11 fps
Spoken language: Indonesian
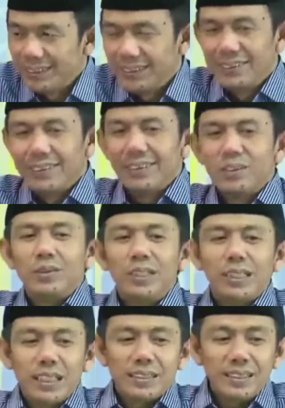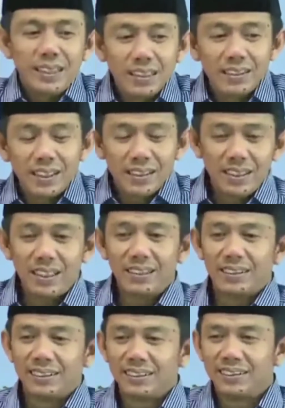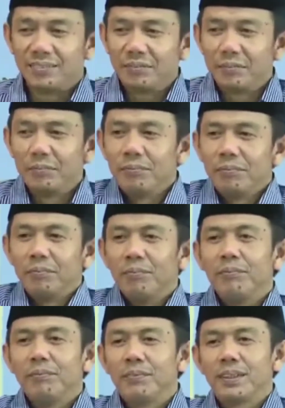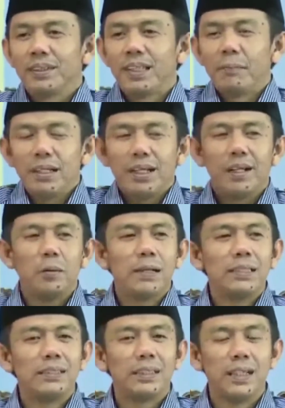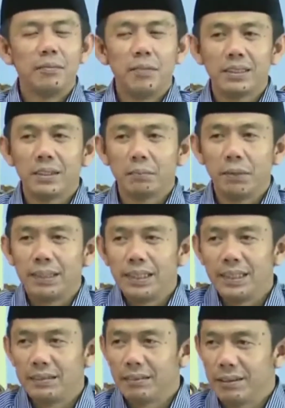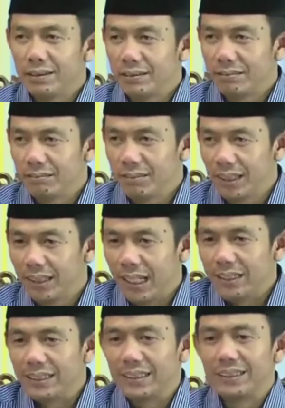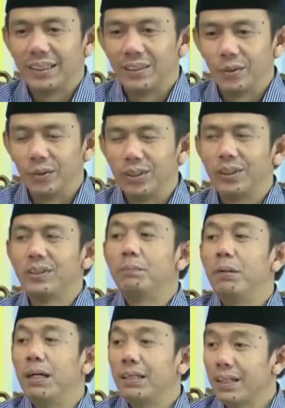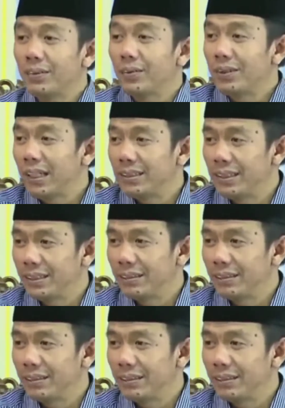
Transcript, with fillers: ya sudah kasihkan saja gitu tapi kalau panjenengan masih pengen tinggal di situ ya dibayar hutangnya